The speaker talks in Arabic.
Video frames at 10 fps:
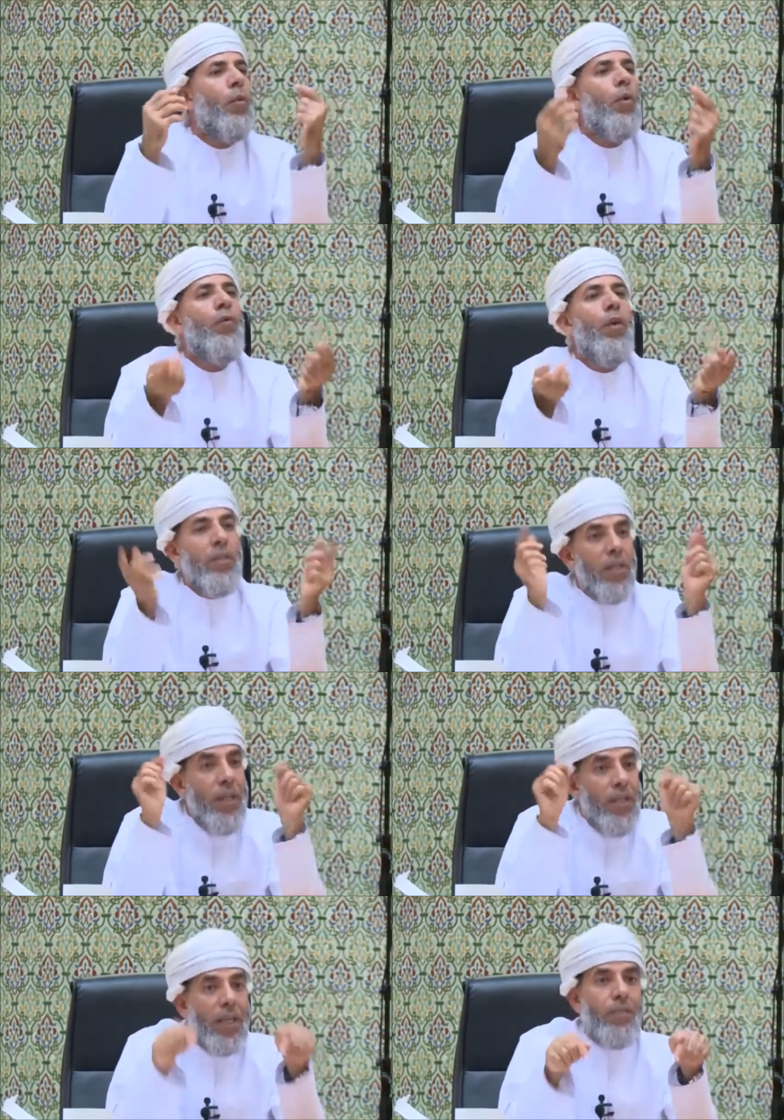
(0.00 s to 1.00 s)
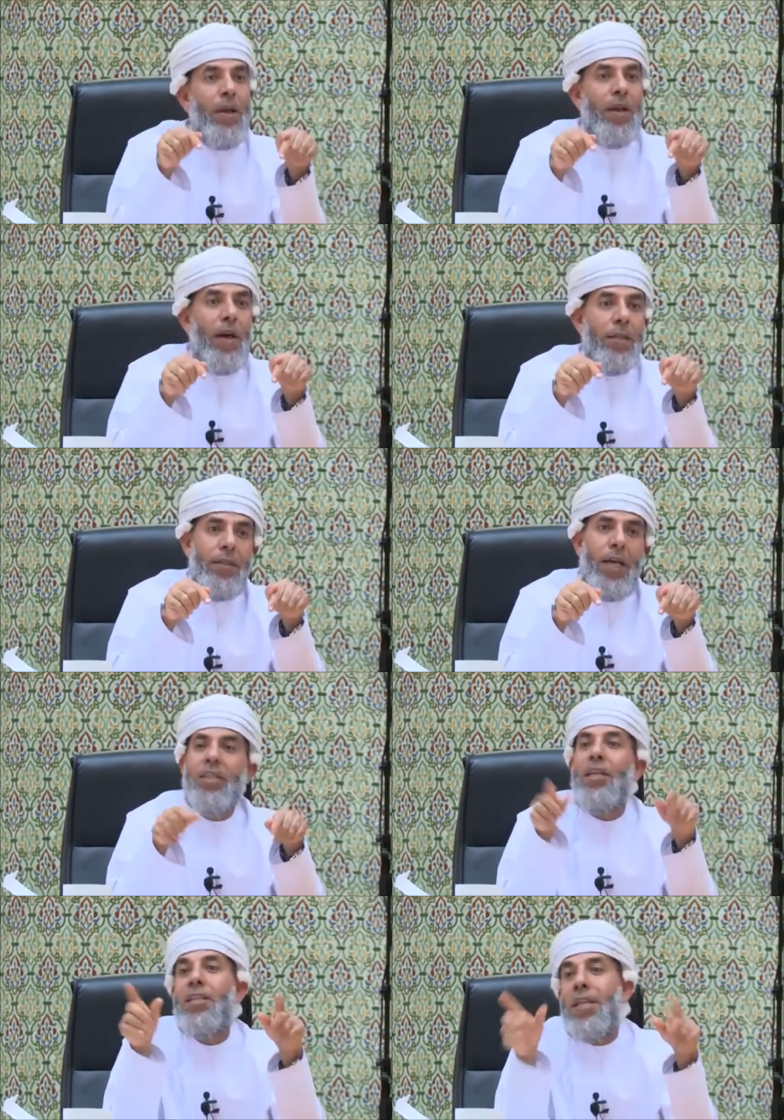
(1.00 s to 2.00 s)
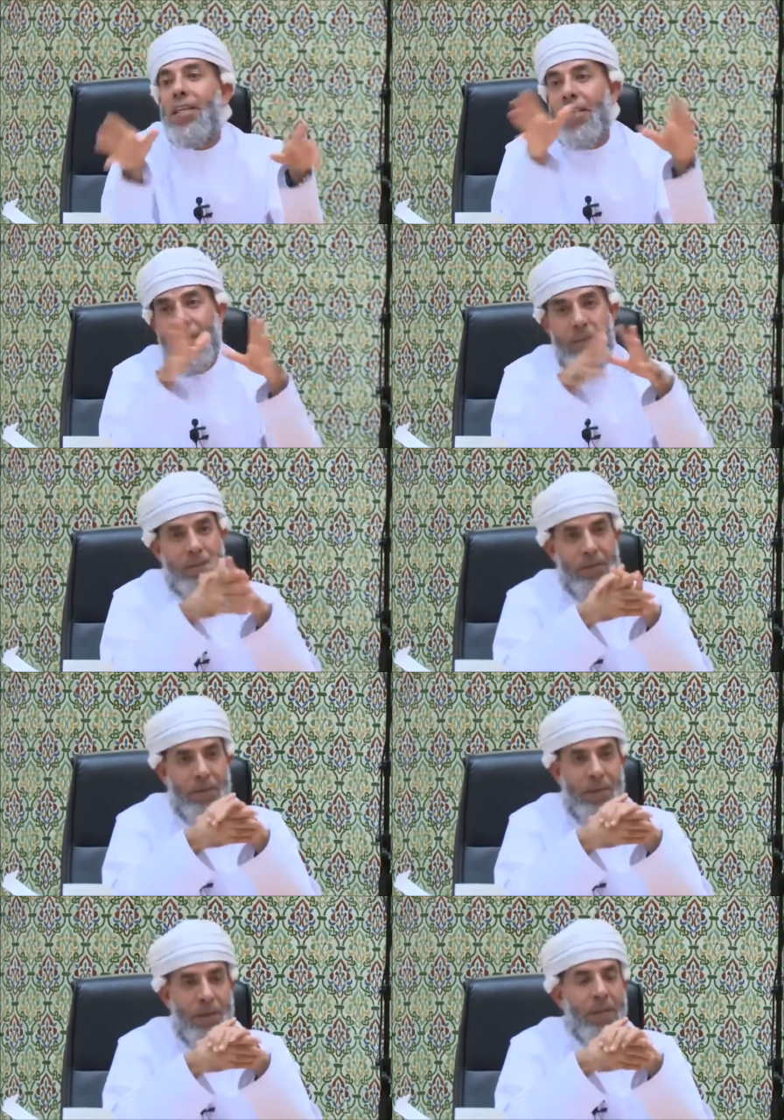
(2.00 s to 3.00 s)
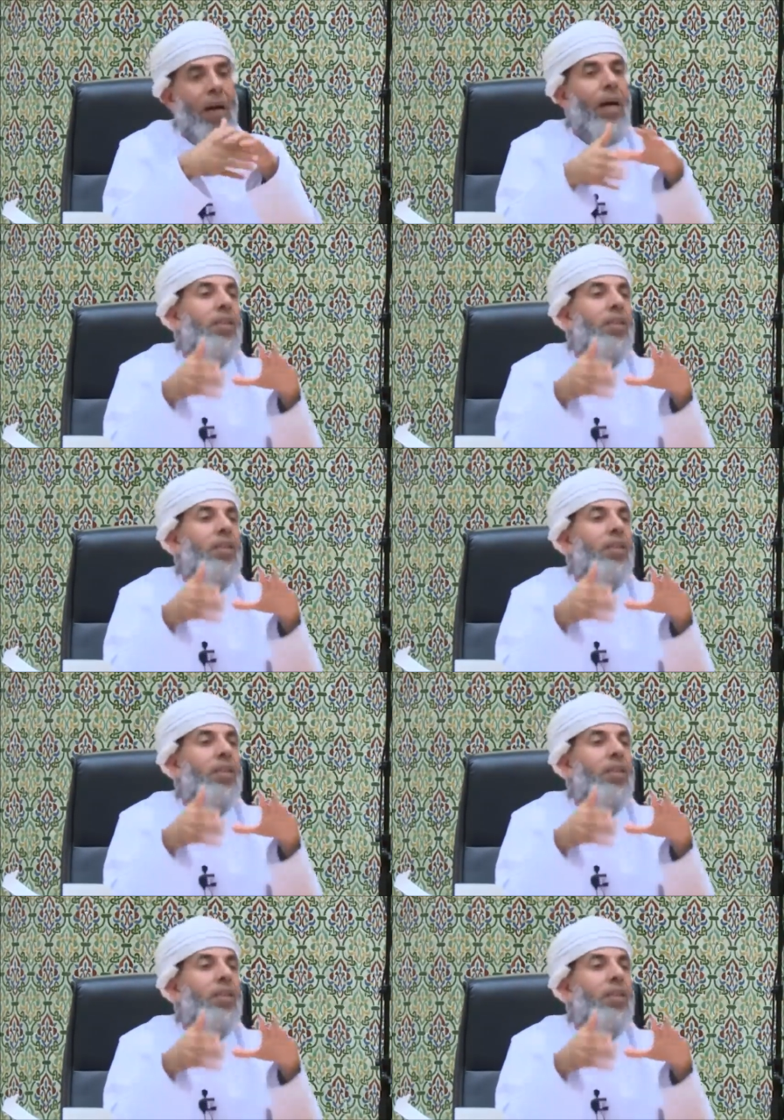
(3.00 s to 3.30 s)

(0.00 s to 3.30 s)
ونفحصه عده مرات عشان تتاكد ان هذا